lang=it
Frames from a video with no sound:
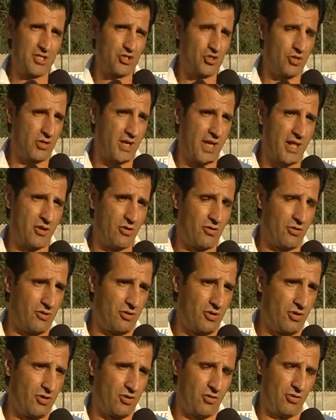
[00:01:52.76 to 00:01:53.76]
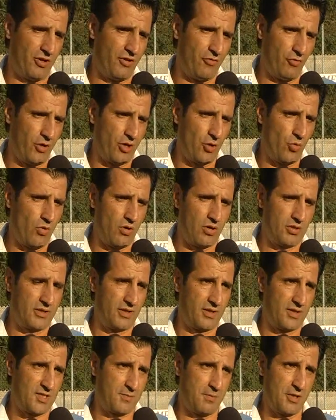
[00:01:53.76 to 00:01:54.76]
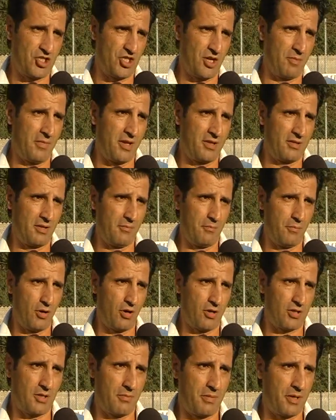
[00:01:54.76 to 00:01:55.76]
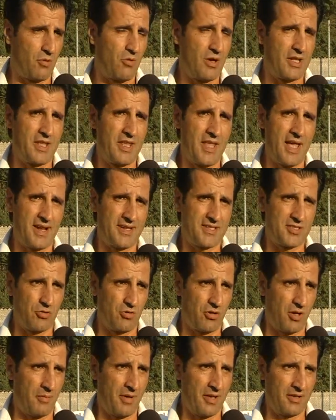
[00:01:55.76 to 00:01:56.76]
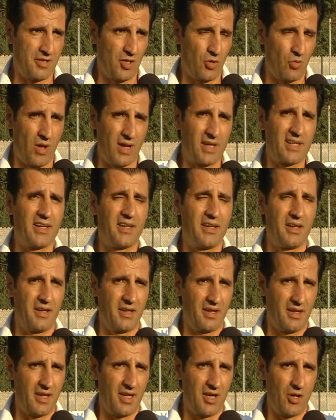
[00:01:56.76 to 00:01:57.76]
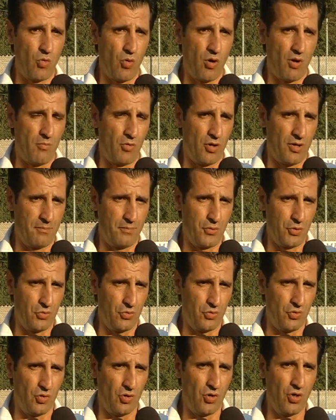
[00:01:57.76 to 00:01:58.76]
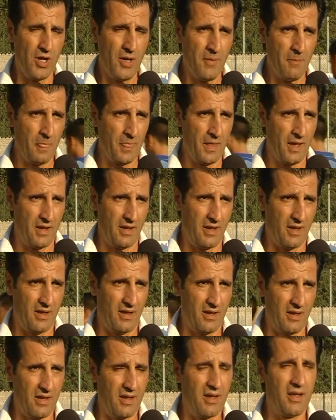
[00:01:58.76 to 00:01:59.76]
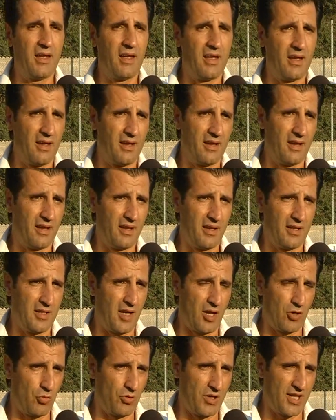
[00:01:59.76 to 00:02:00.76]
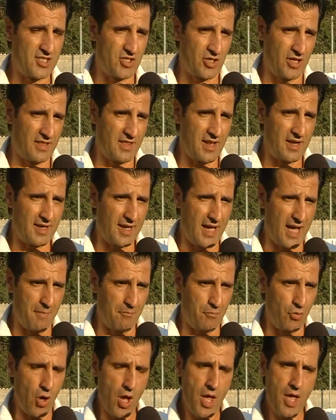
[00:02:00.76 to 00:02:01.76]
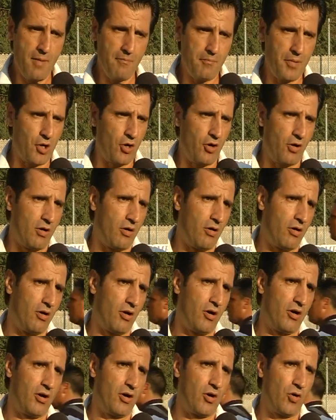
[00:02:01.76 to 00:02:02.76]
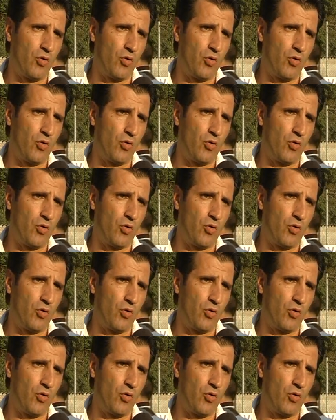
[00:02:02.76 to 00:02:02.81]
giocare con, con, i fuori quota, specialmente in porta per guadagnare sicuramente qualche uomo in più eh, in alcune zone del campo, però